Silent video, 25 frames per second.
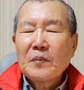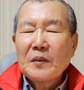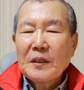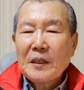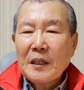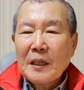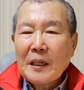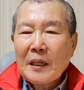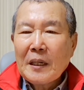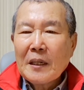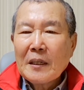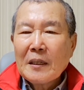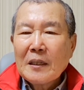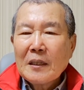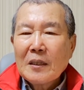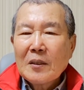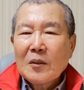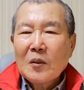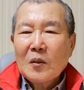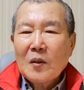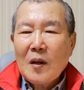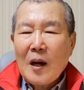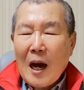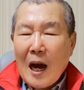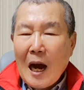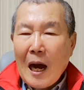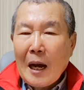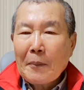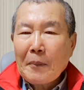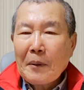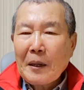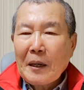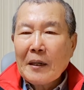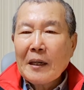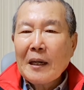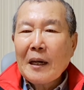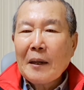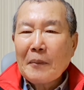예. 그리고
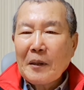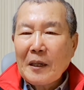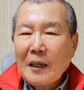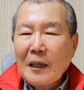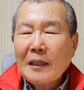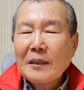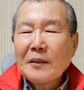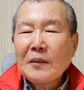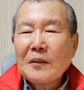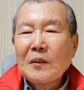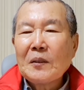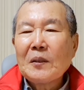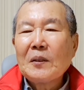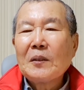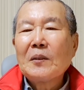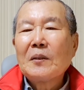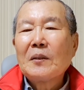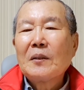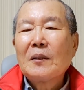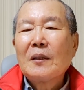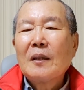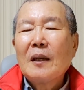아멘, 아멘 하죠.